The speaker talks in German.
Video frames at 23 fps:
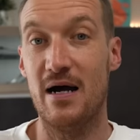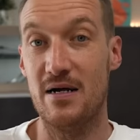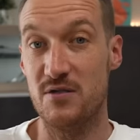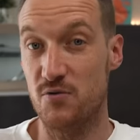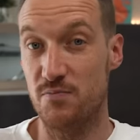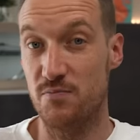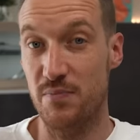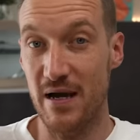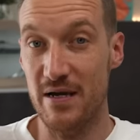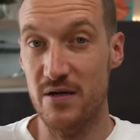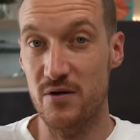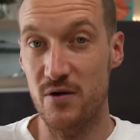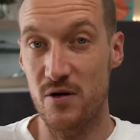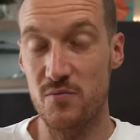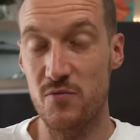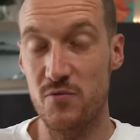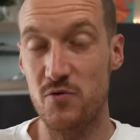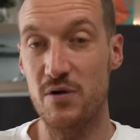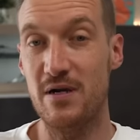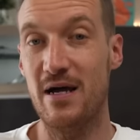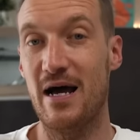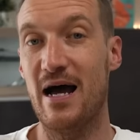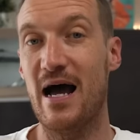Also beide
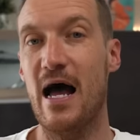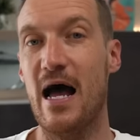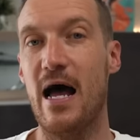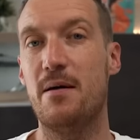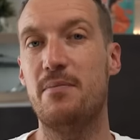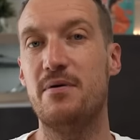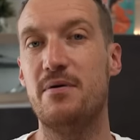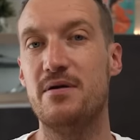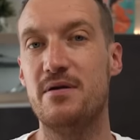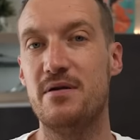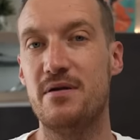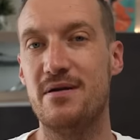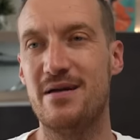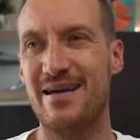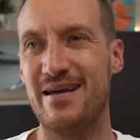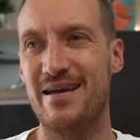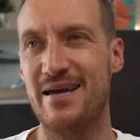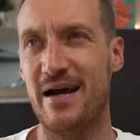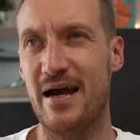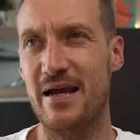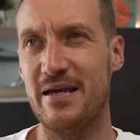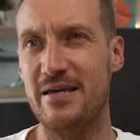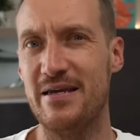Hormone haben
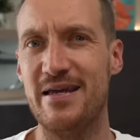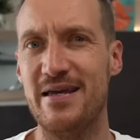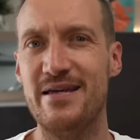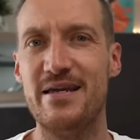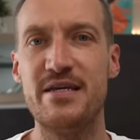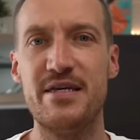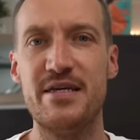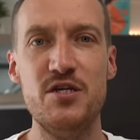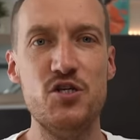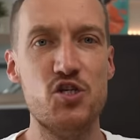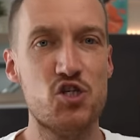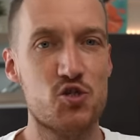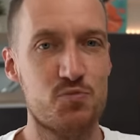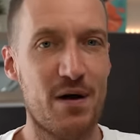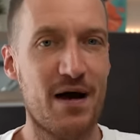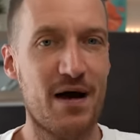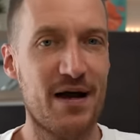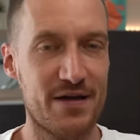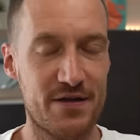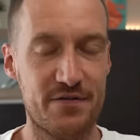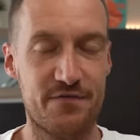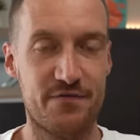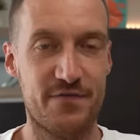ein
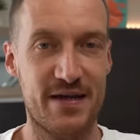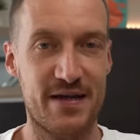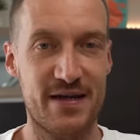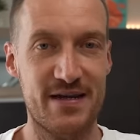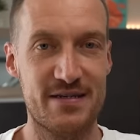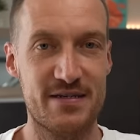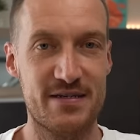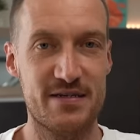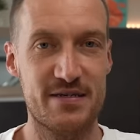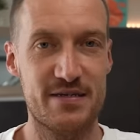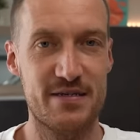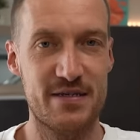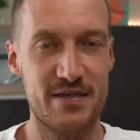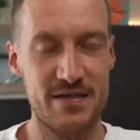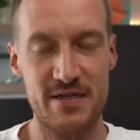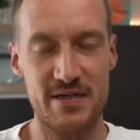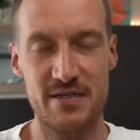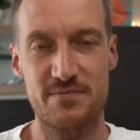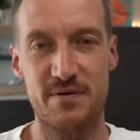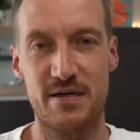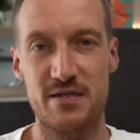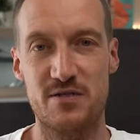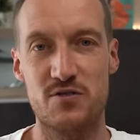Energiespareffekt in
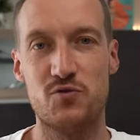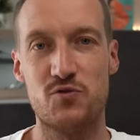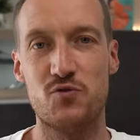der zweiten